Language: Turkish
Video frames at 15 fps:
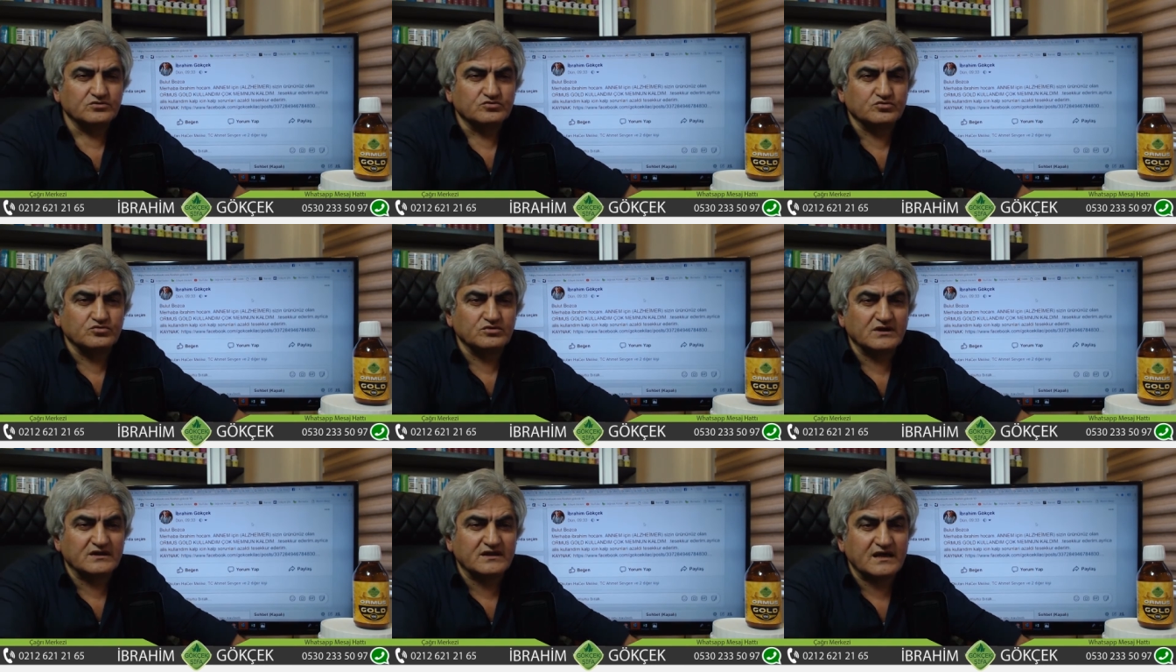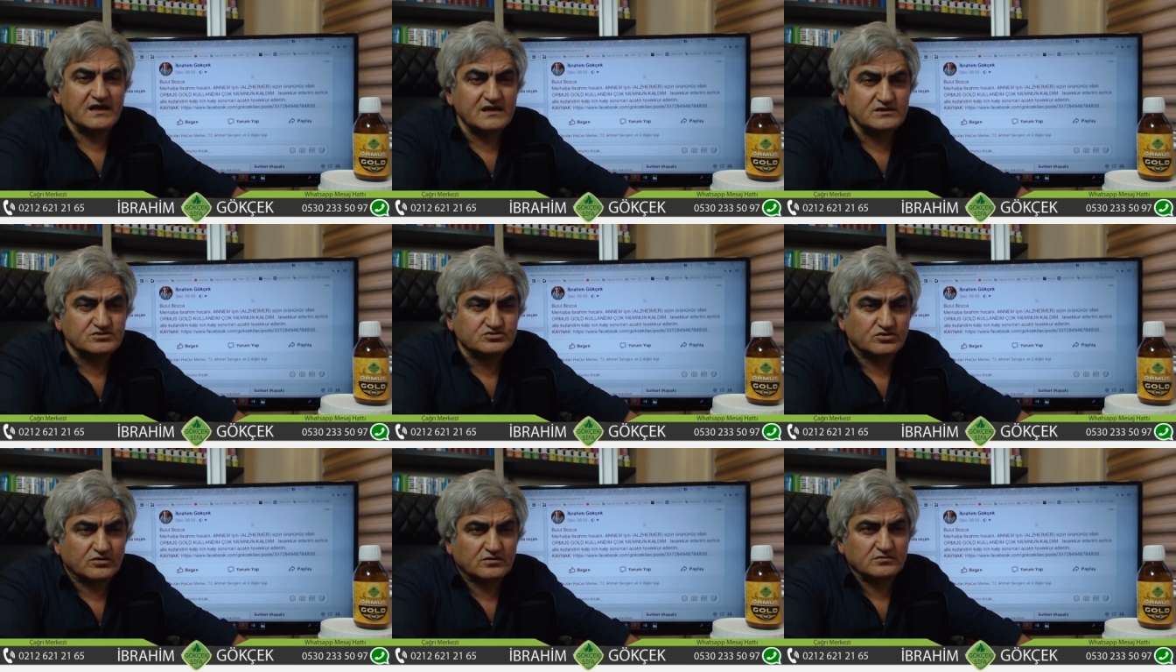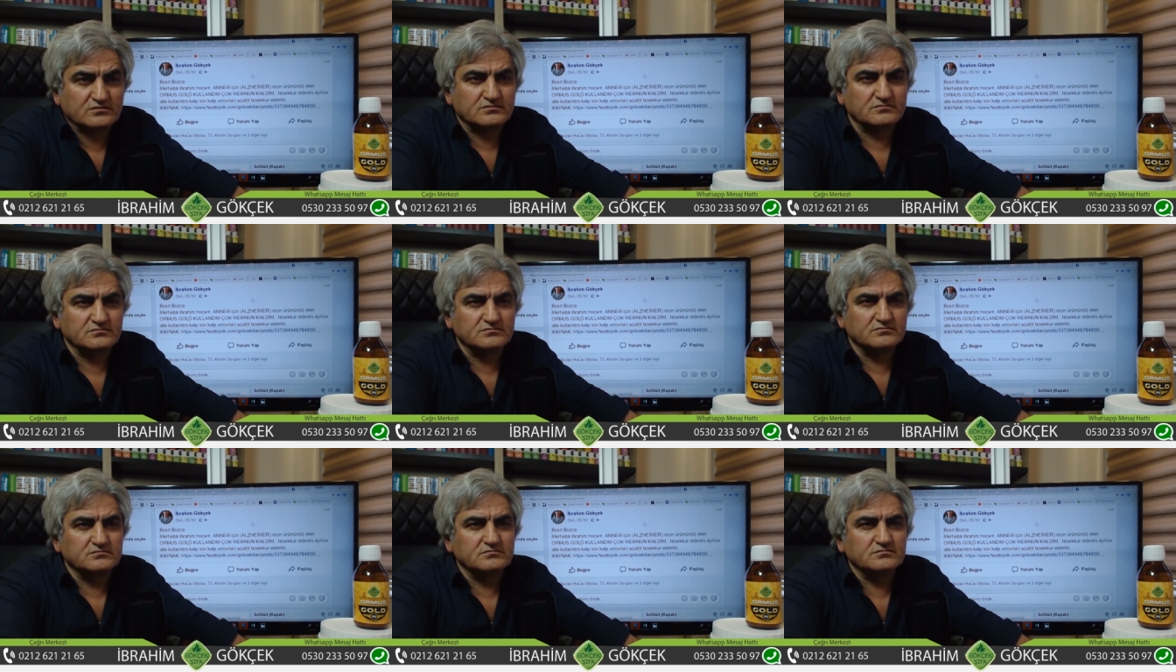dünyada en çok
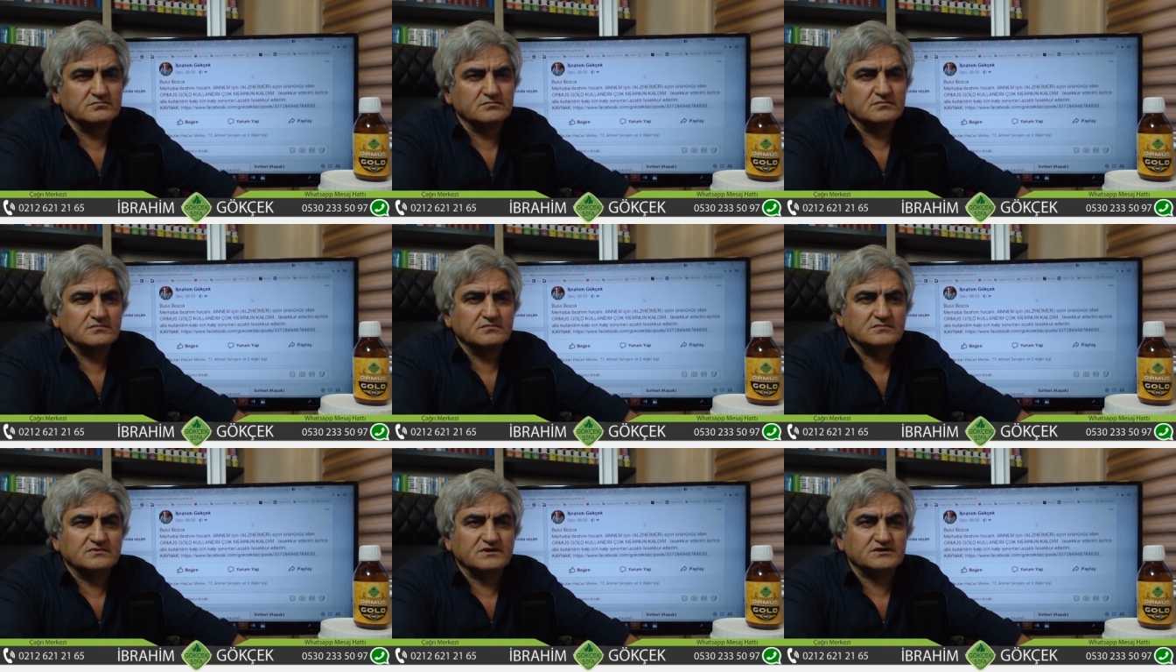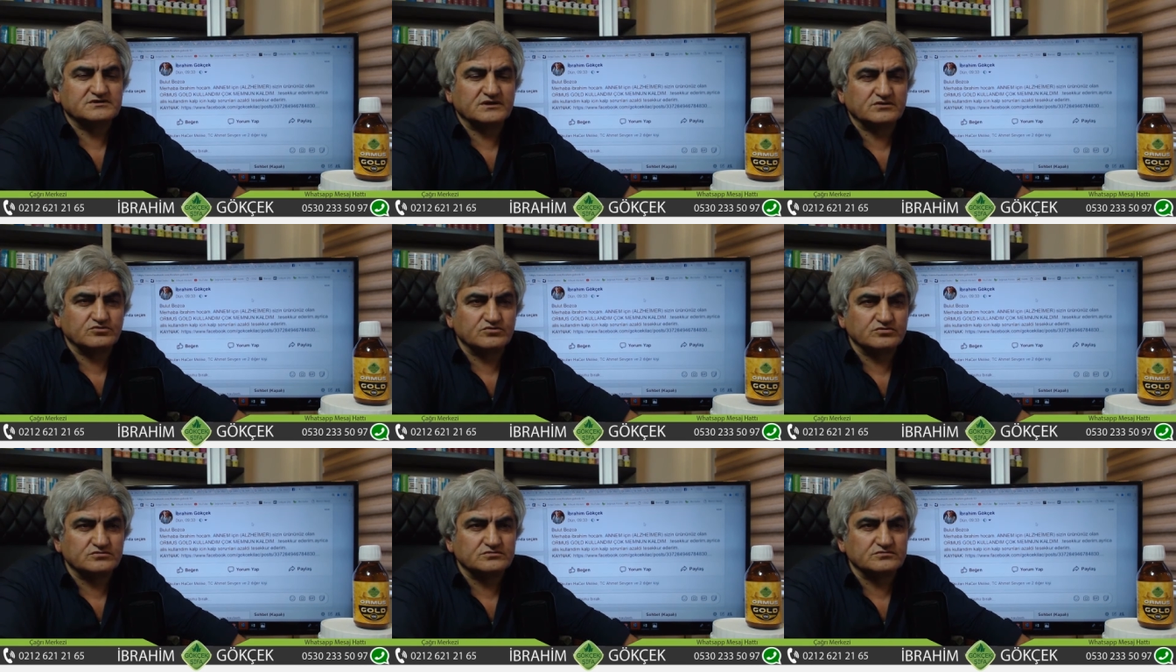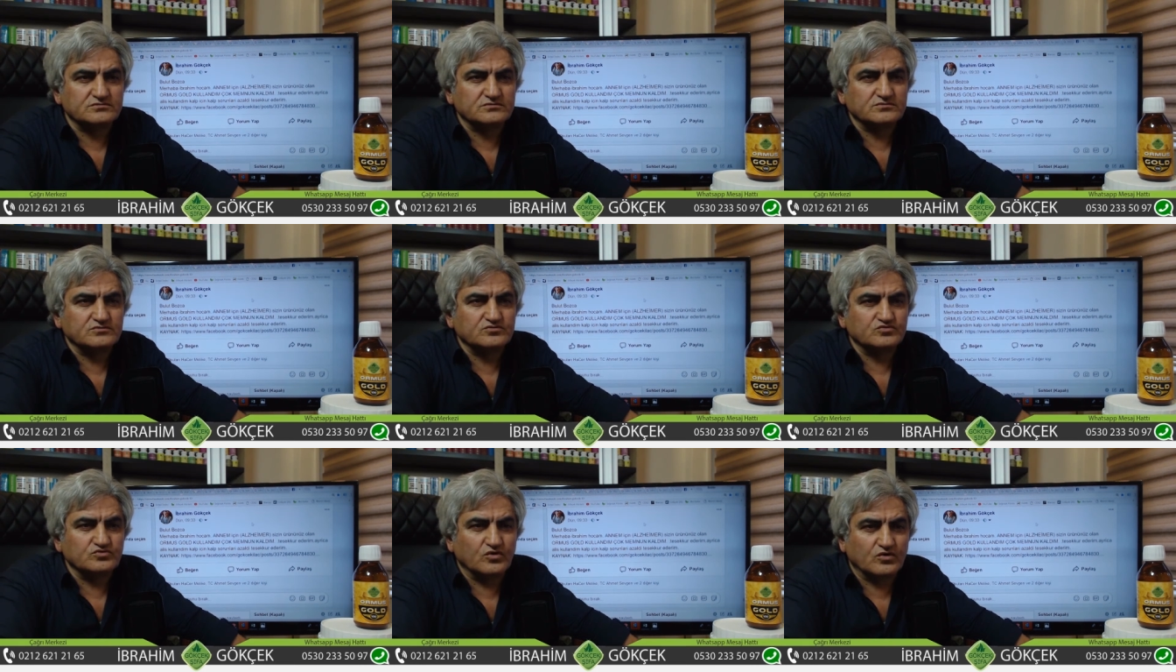teşekkür
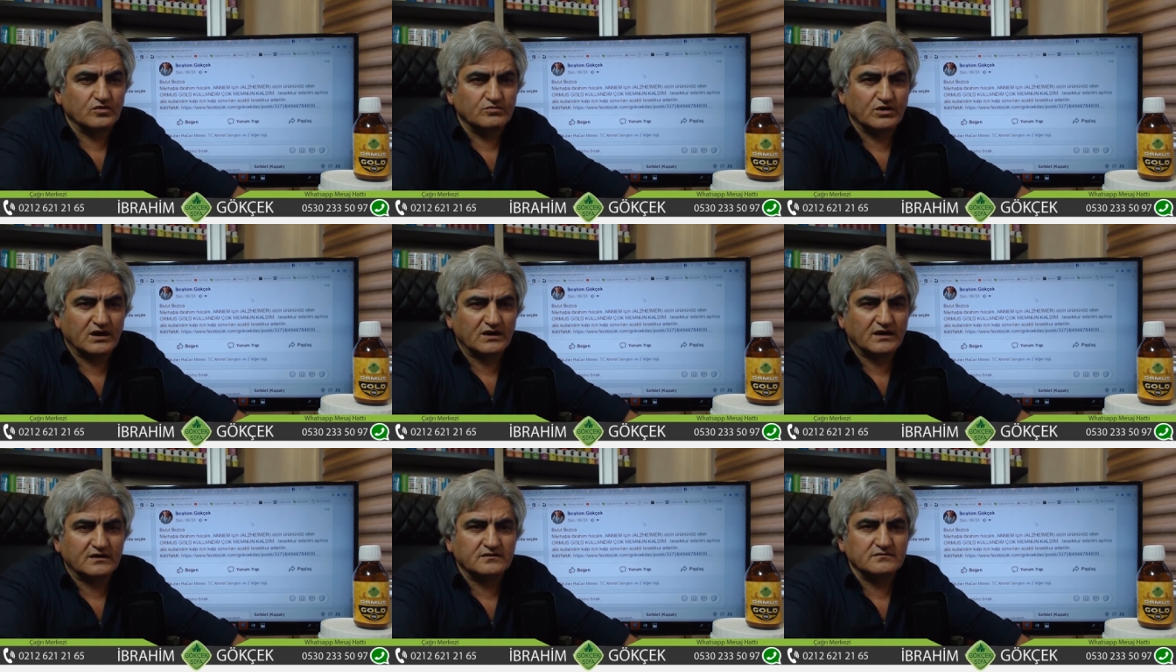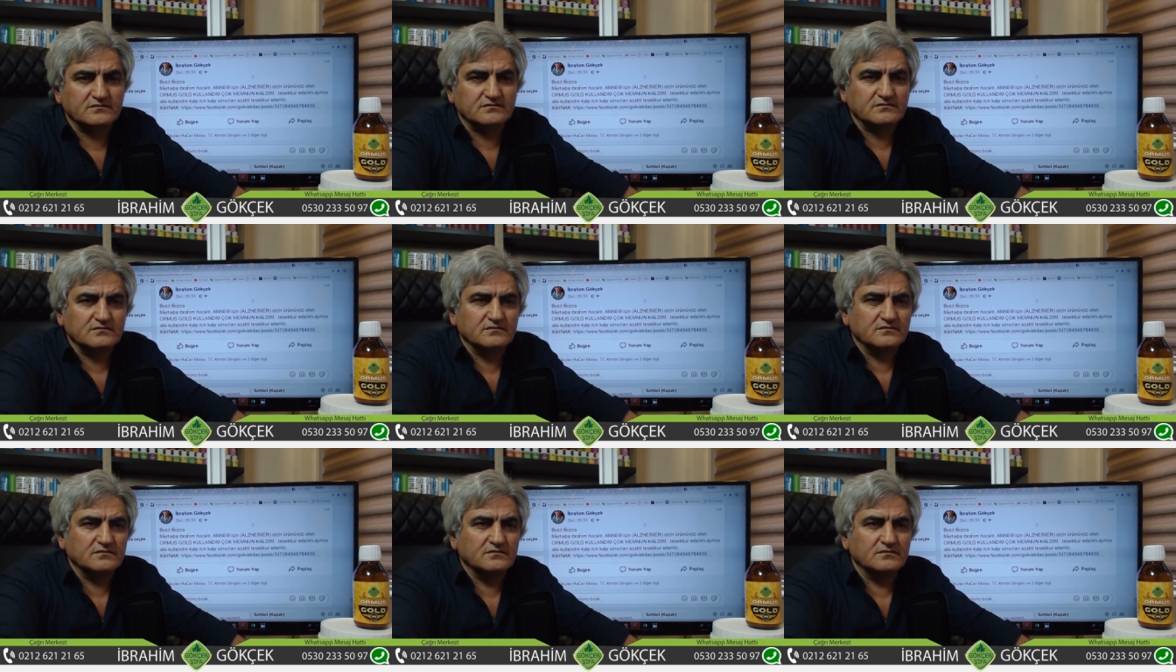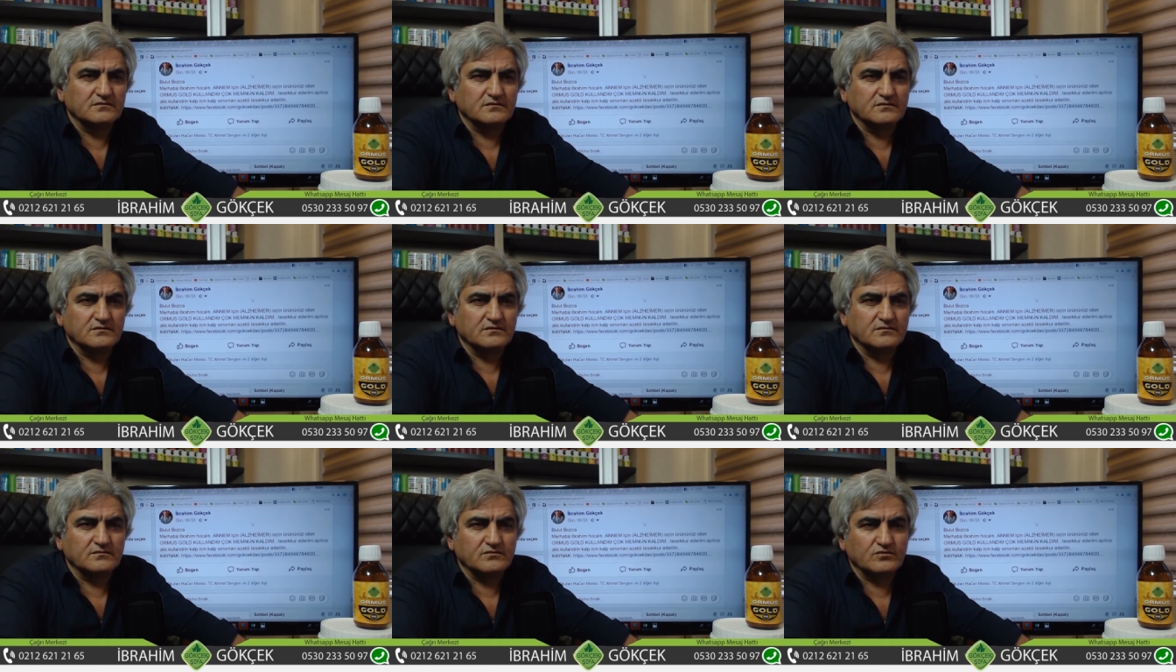yorumu alan
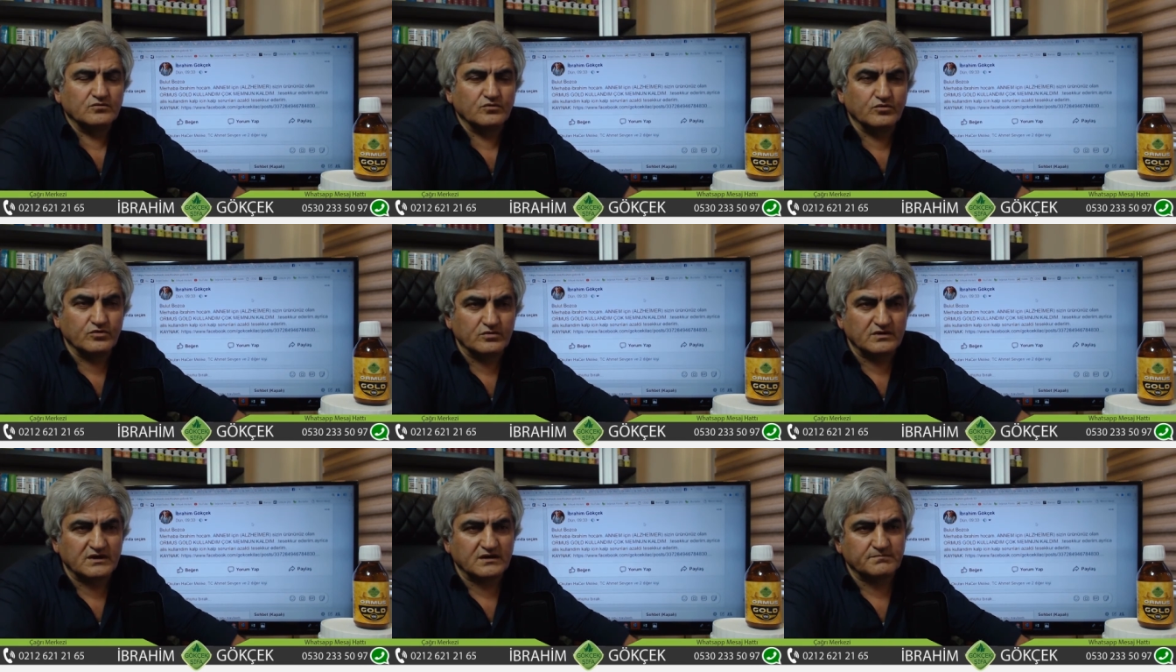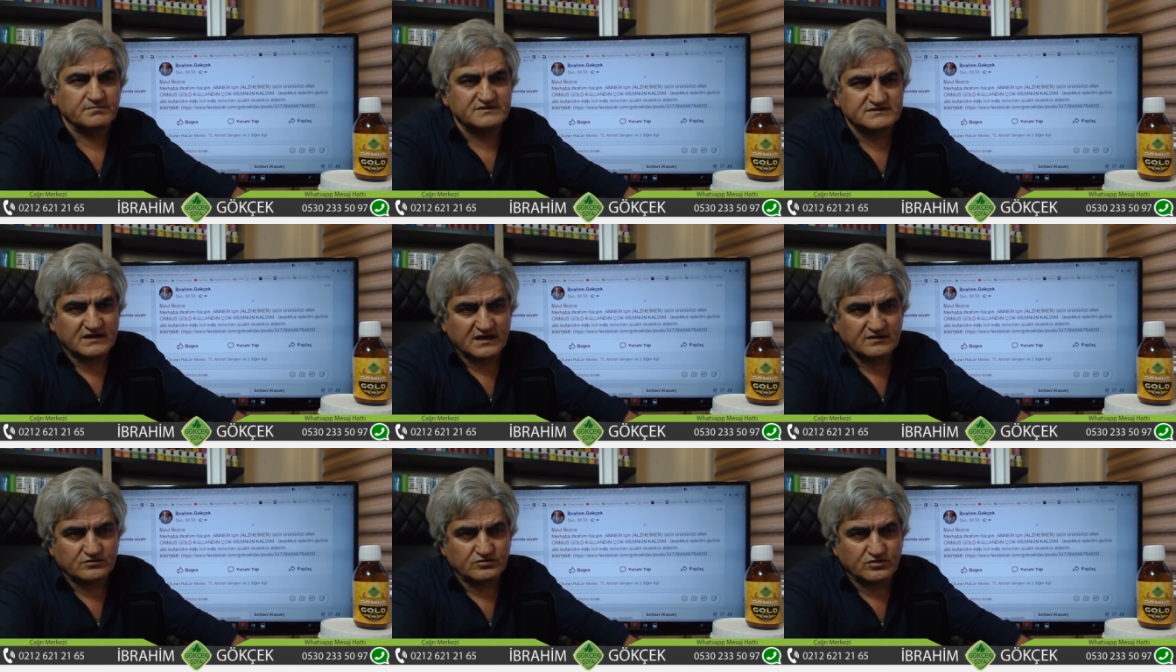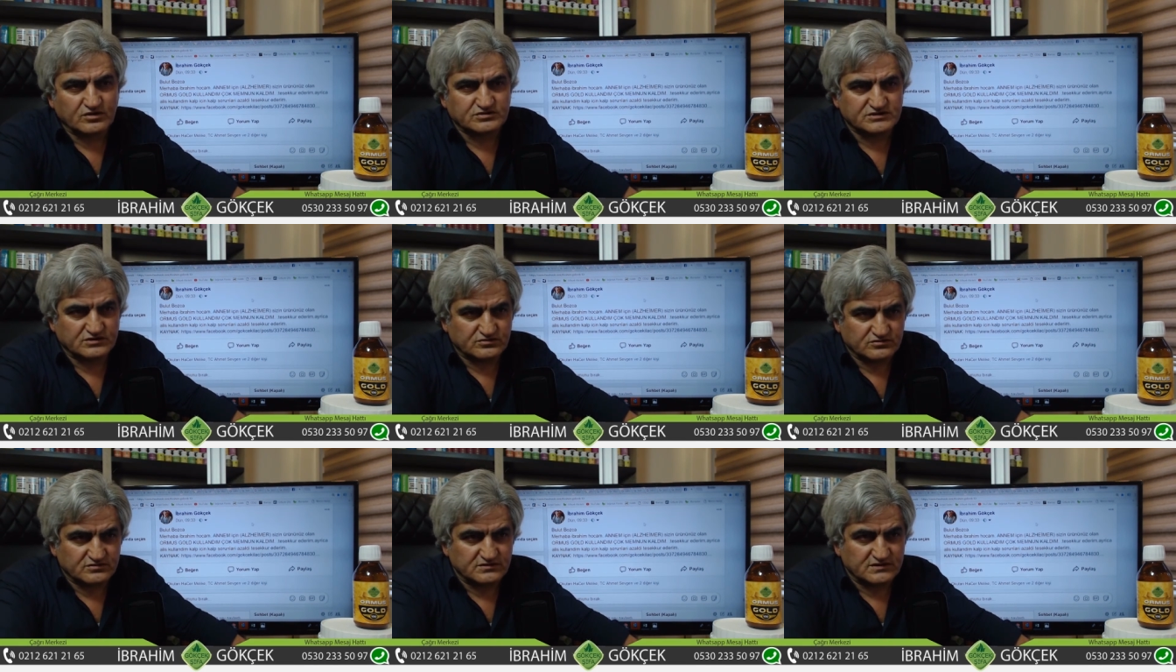ürünler bize ait. Gökçek
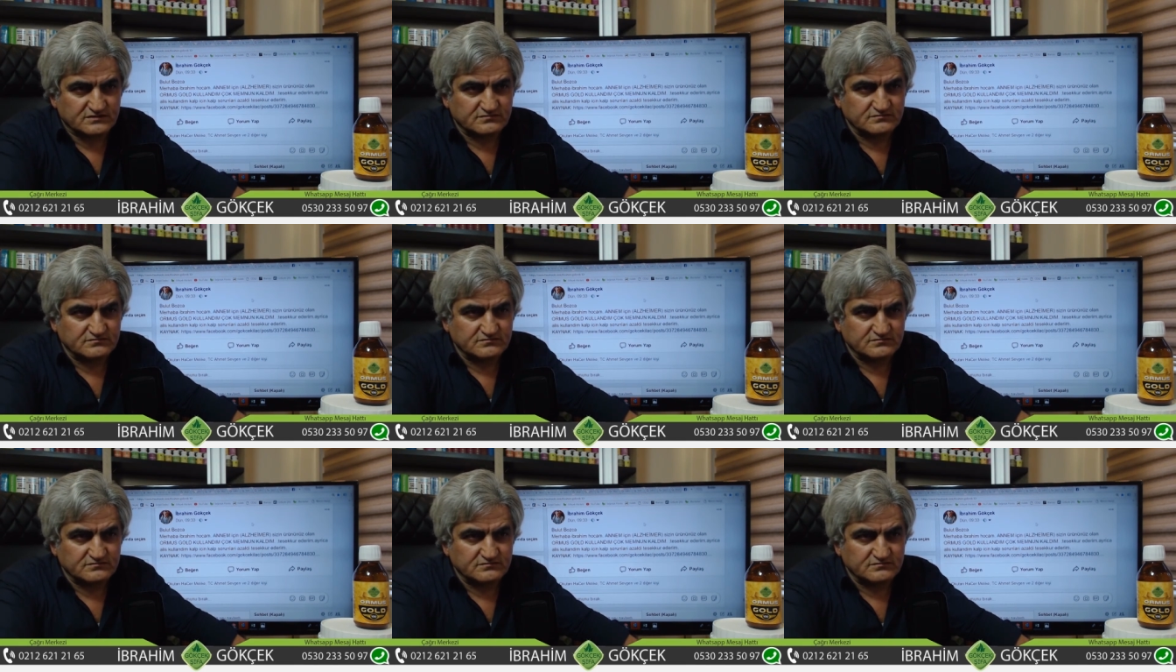ürünler.